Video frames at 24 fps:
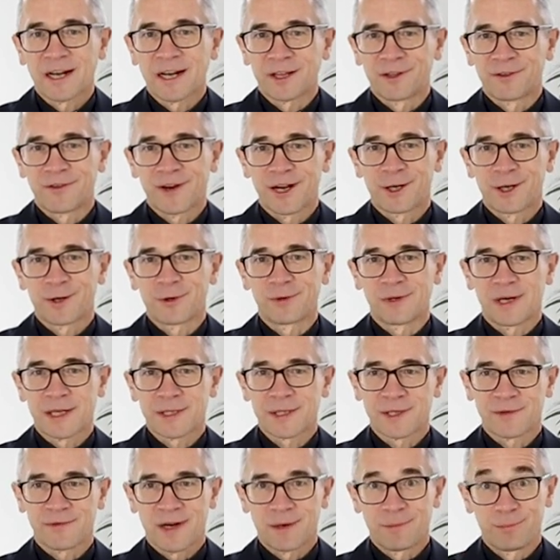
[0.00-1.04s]
na dwa
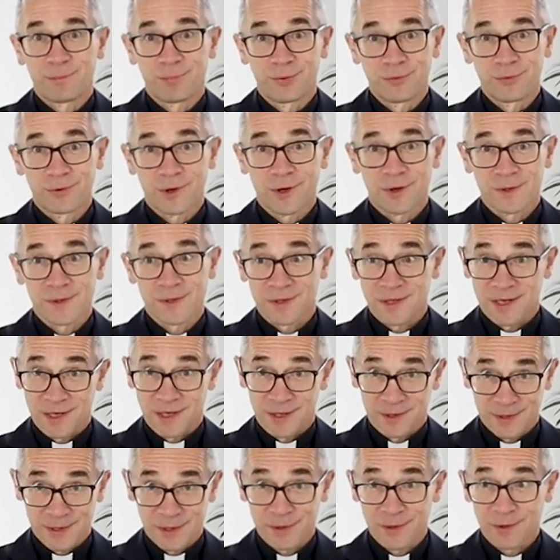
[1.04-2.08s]
królestwa. Północne
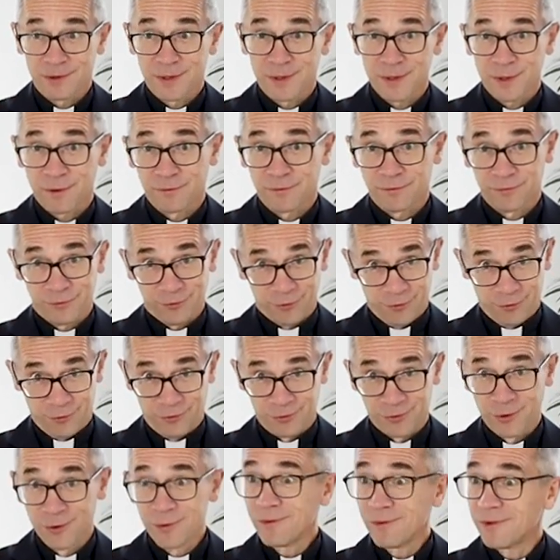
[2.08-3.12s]
ze stolicą w
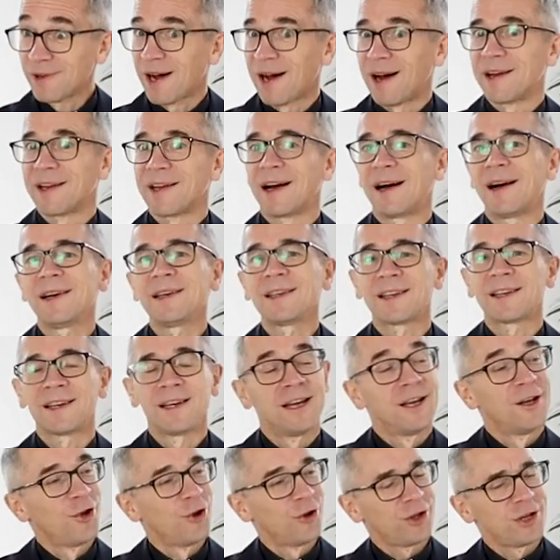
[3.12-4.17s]
Toruniu, Ajak,
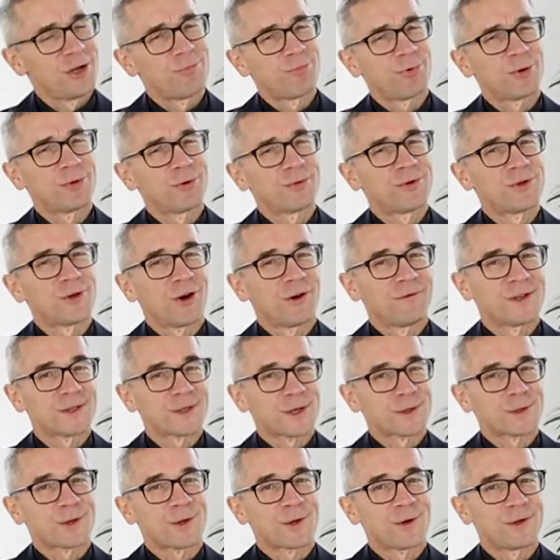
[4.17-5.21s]
i południowe
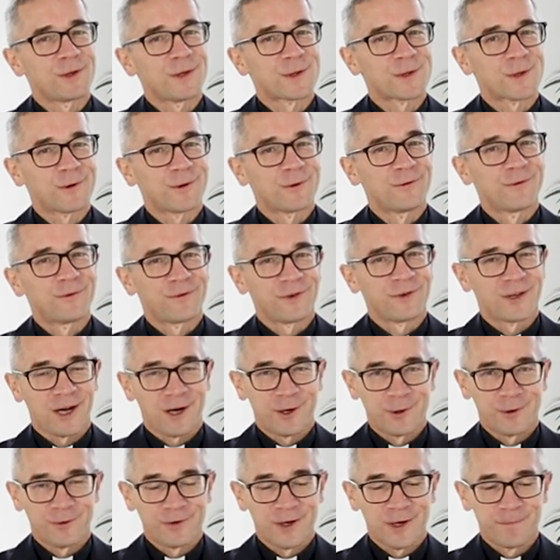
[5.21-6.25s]
ze stolicą w
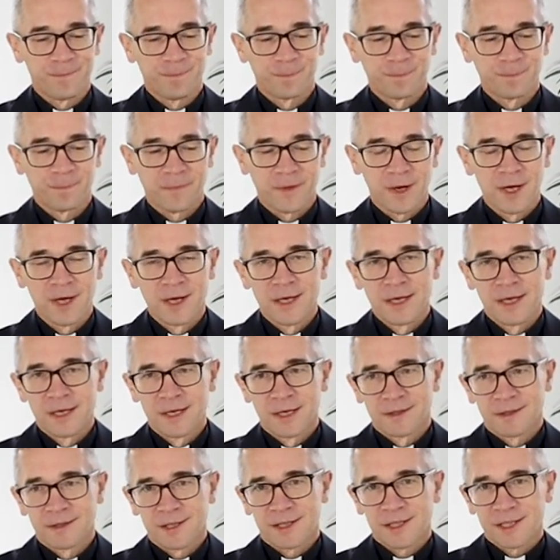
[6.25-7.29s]
Krakowie.
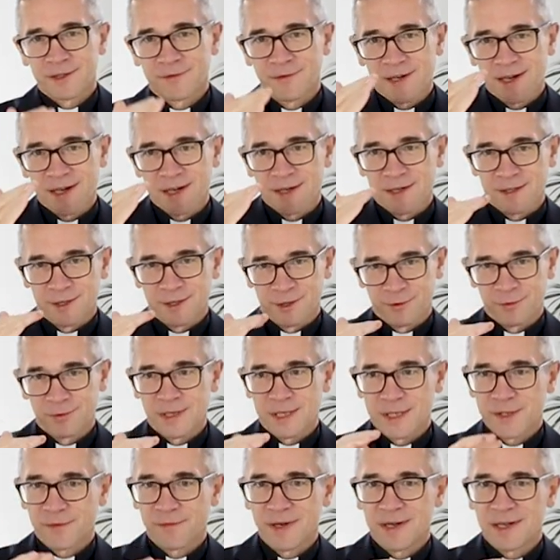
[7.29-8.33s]
Te dwa
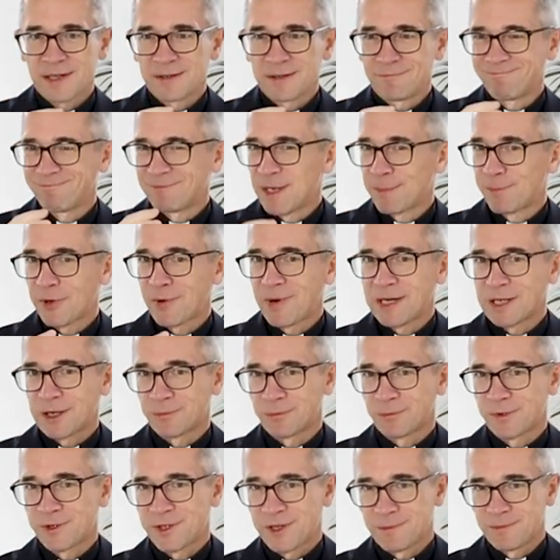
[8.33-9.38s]
królestwa nie
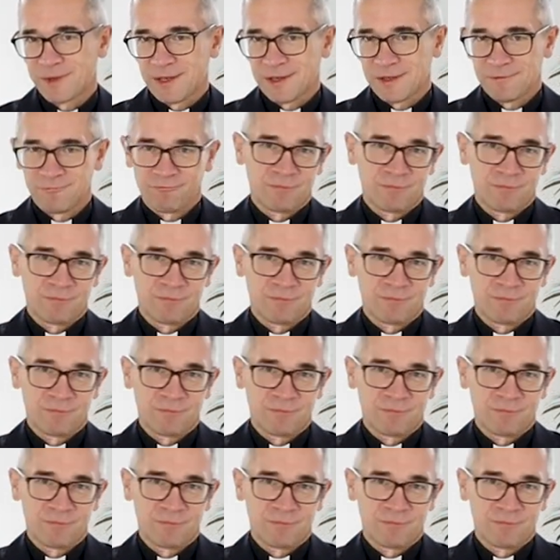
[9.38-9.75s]
połają do siebie